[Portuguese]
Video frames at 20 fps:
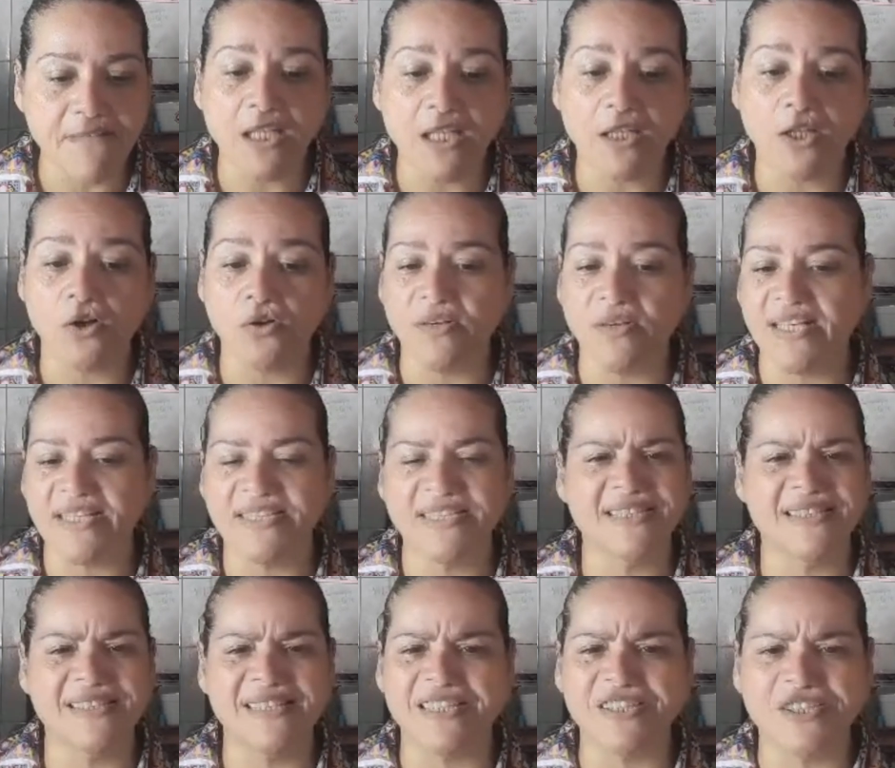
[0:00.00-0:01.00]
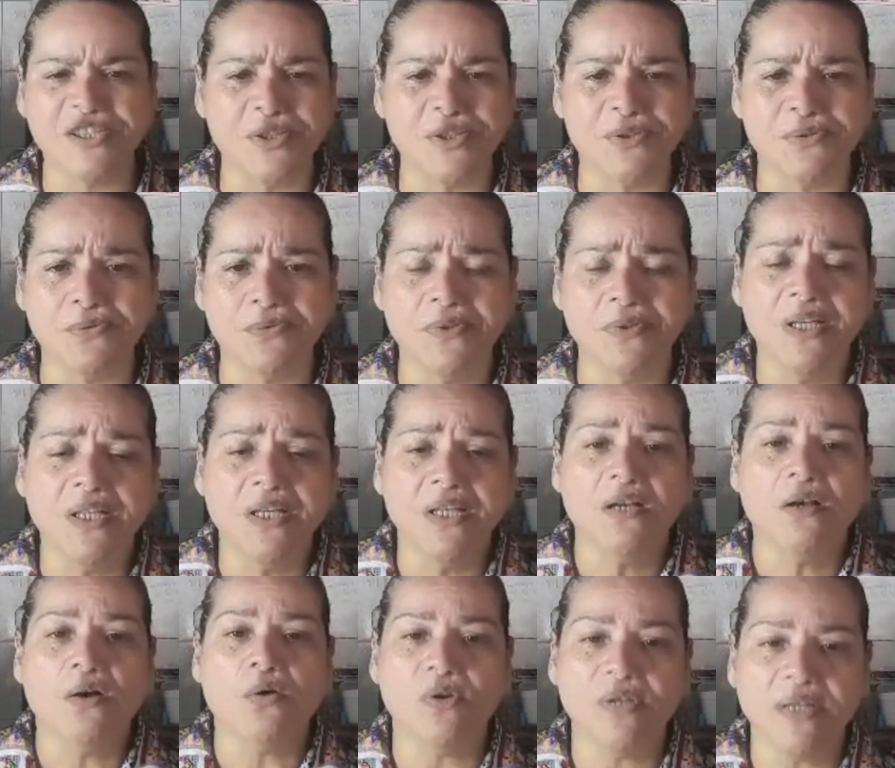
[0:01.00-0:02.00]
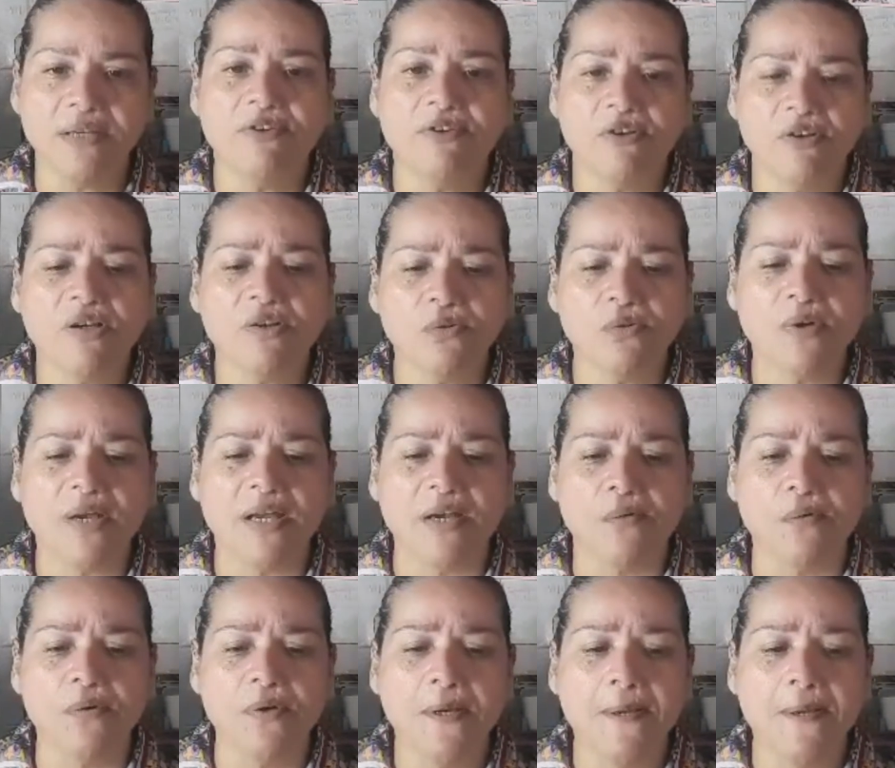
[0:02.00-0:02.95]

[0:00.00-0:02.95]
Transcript: Logo ela se sentiu horrível e cruel,